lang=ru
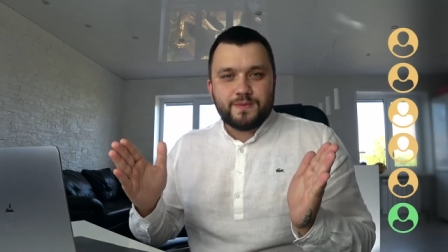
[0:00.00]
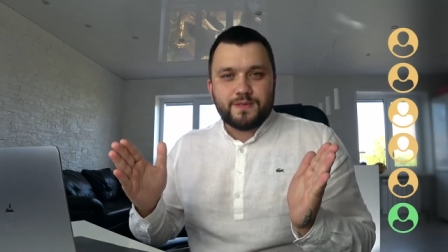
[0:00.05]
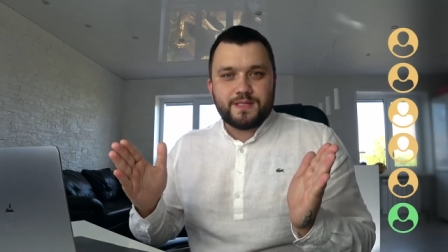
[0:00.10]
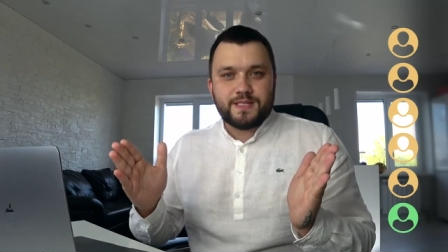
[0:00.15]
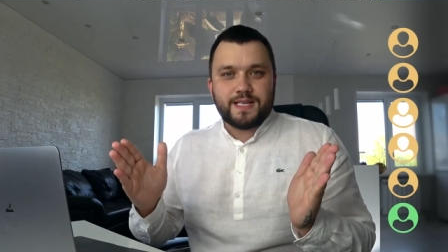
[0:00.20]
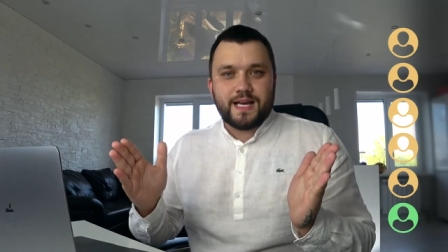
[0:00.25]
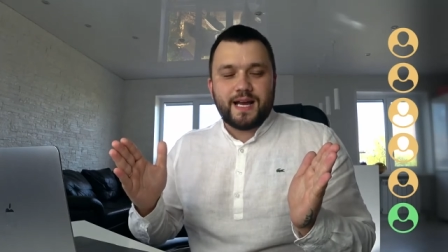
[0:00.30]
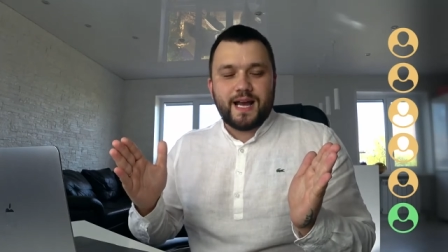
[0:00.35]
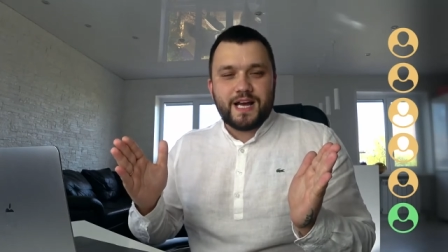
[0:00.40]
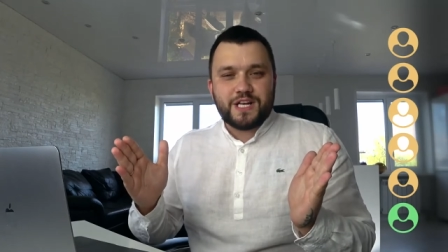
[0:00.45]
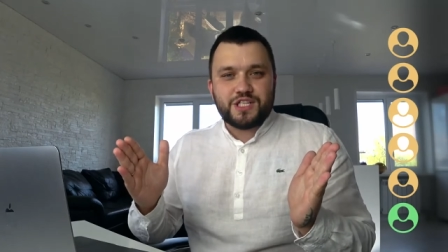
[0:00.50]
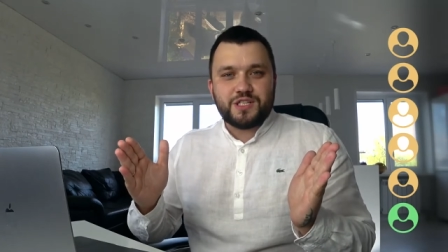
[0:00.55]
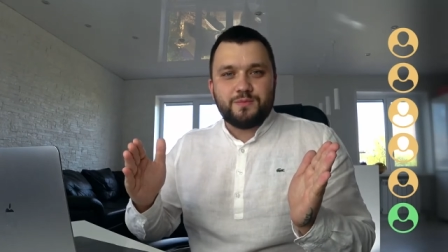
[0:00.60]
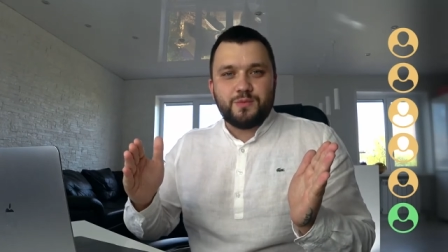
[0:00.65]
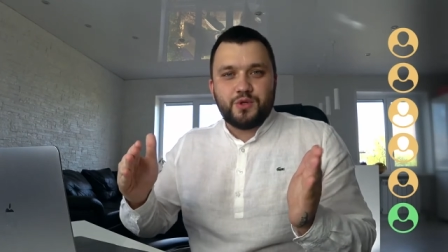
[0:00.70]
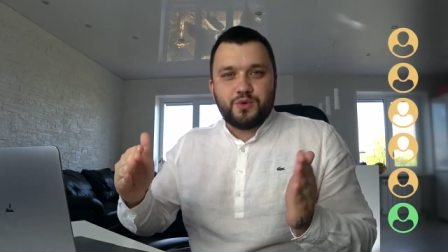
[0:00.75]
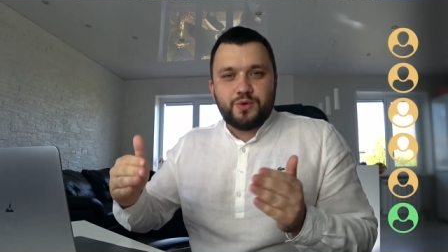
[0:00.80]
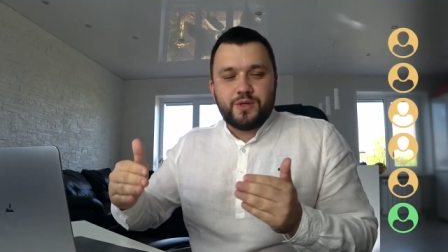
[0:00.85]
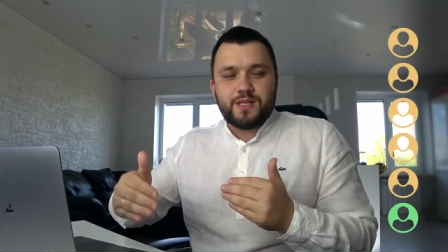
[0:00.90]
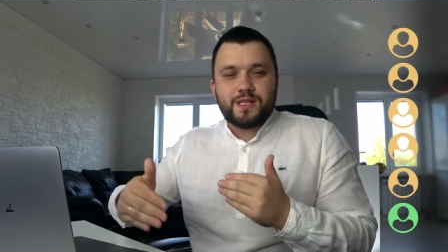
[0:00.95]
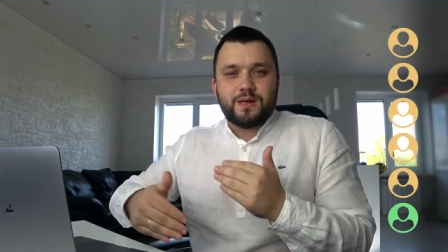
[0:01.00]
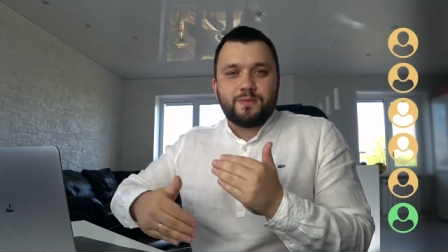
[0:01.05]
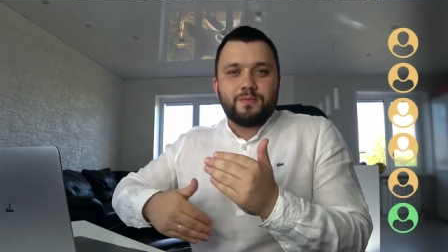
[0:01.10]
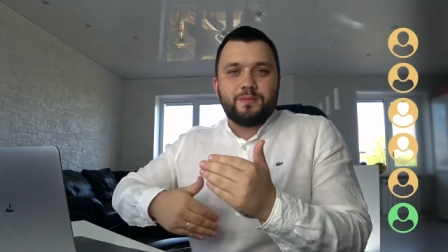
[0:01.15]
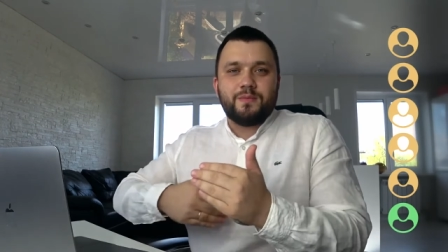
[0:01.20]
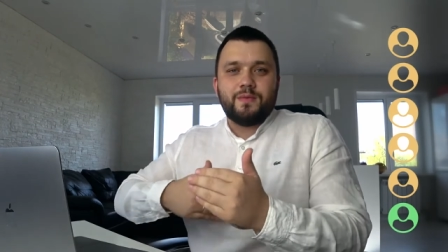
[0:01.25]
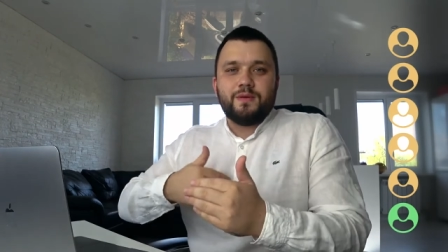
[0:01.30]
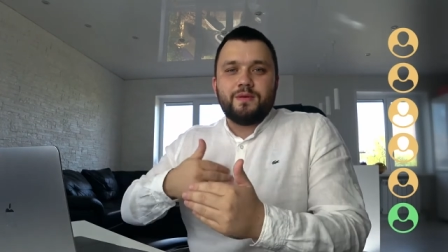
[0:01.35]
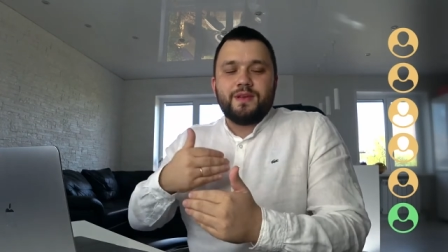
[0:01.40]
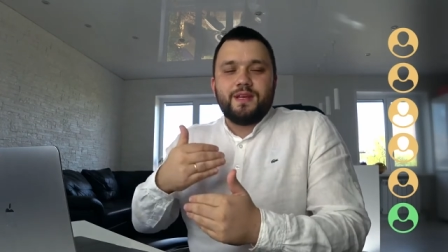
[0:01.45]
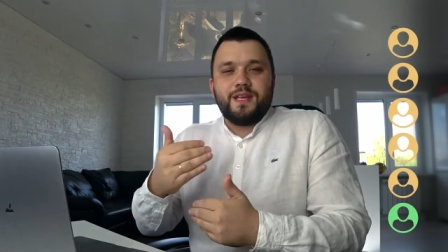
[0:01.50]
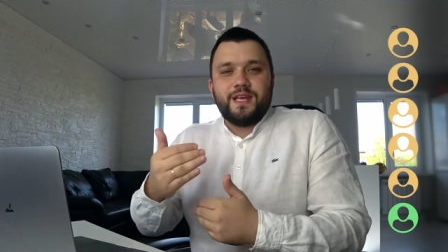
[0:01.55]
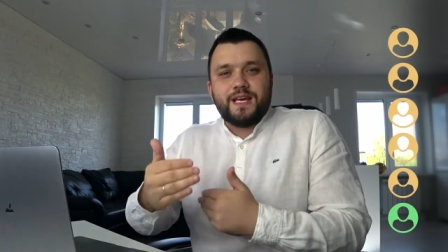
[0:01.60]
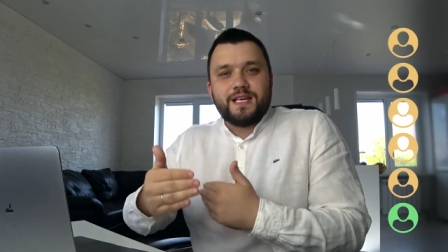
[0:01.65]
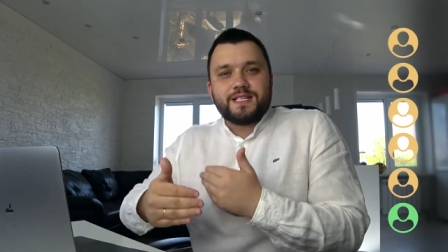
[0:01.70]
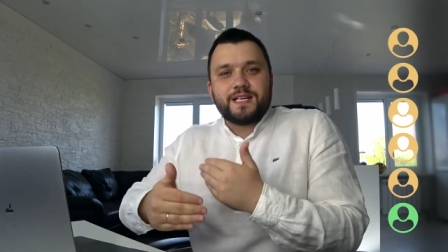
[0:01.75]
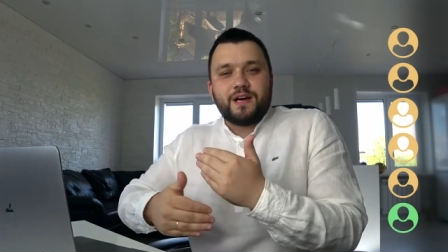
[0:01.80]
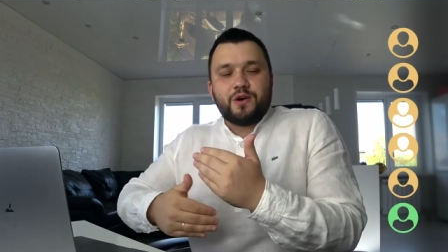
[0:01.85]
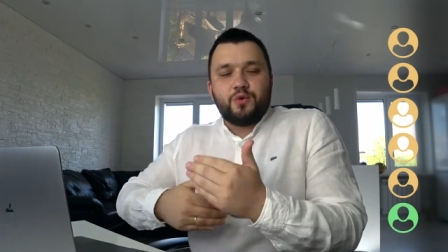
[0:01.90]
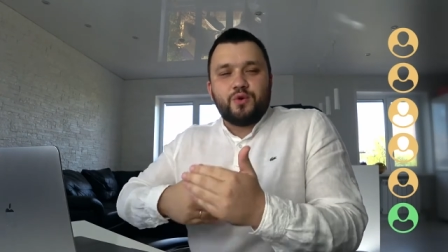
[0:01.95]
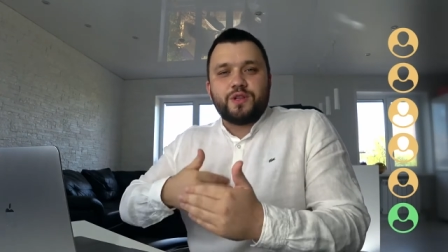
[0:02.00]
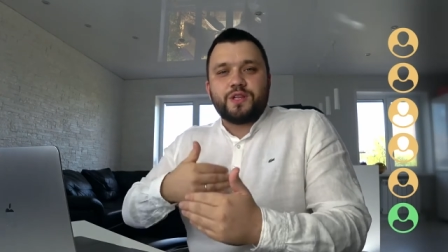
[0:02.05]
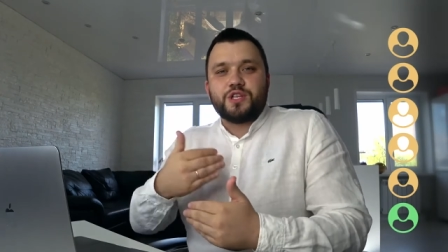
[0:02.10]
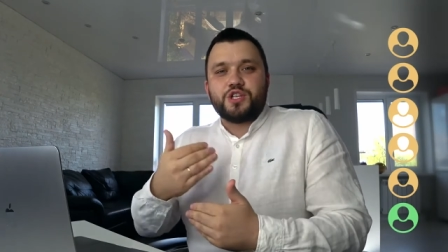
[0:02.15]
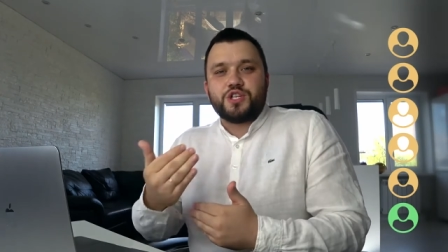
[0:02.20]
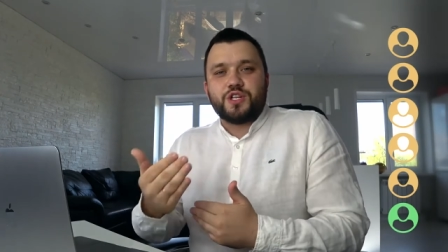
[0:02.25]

За каждым юнитом есть какой-то